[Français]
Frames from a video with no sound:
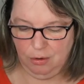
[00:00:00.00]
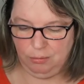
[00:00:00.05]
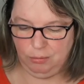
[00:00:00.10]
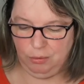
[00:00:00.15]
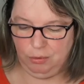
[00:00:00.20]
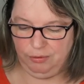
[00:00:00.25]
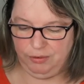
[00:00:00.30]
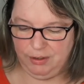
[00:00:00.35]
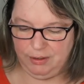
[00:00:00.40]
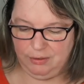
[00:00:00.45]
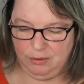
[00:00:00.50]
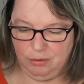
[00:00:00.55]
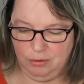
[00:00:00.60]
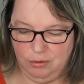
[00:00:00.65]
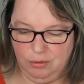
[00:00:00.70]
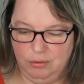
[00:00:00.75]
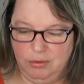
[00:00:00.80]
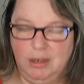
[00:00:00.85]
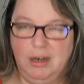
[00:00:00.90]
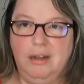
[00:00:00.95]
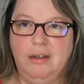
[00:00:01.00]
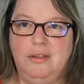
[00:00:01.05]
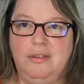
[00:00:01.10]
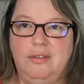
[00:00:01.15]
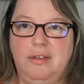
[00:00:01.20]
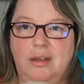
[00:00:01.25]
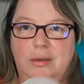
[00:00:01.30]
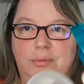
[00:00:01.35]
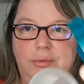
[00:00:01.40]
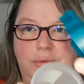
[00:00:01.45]
Bon, en fait, voilà,
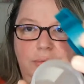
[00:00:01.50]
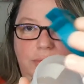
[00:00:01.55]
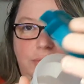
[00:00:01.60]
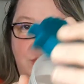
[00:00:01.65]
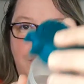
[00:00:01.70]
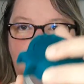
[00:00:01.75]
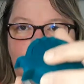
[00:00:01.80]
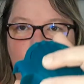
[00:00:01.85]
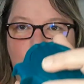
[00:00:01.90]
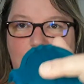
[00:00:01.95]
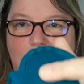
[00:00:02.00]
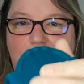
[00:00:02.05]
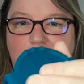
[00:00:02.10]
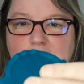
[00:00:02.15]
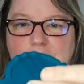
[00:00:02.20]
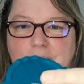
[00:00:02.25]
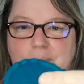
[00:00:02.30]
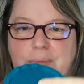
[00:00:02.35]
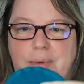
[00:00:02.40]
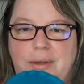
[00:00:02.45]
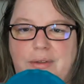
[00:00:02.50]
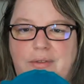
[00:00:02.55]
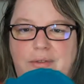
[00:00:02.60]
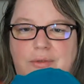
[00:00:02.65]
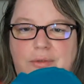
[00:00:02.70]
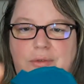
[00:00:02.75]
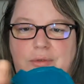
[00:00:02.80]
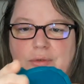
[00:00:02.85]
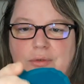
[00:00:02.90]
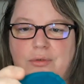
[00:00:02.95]
c'est un pot pour mettre les
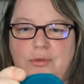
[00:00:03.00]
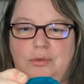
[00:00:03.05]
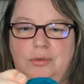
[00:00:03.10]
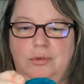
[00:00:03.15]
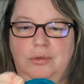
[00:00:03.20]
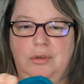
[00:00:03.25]
pinceaux